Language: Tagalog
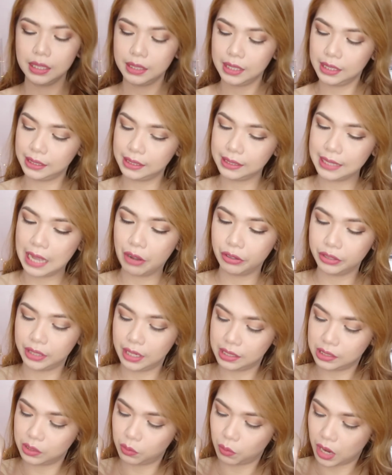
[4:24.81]
This is how
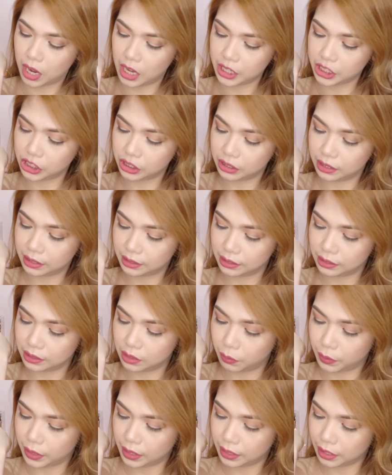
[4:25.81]
they swatch. This is
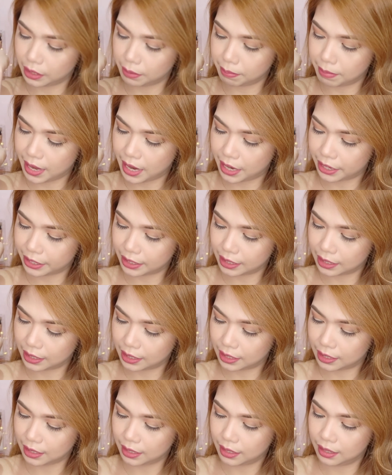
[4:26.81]
the Winter
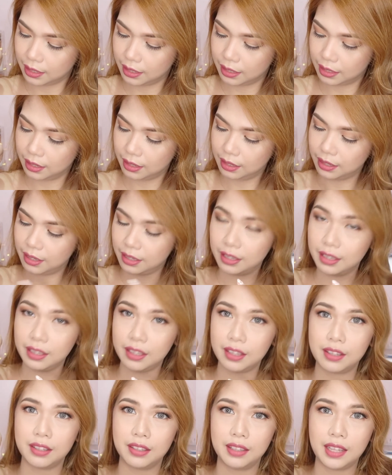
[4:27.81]
Berry.
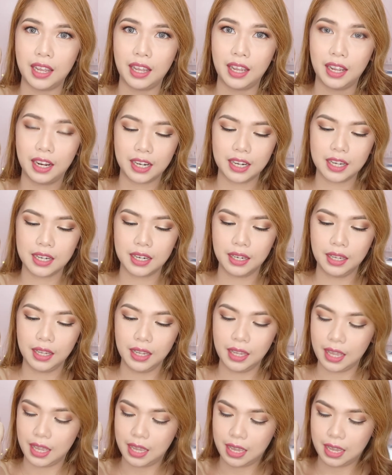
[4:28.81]
There.
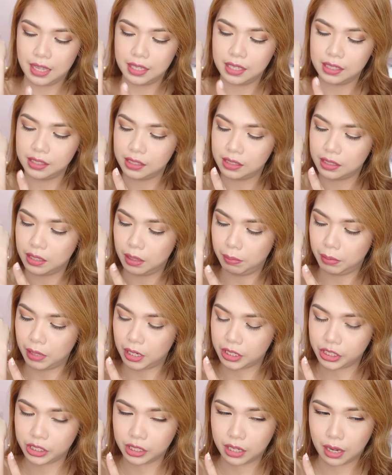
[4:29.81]
And this is the
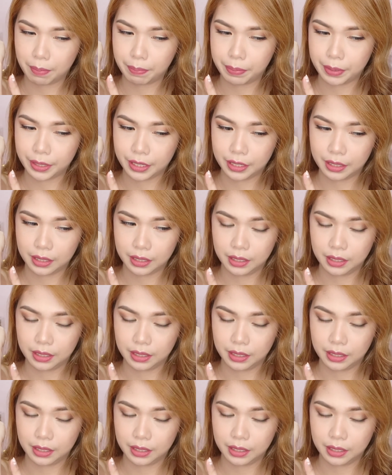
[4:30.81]
Blush Copper.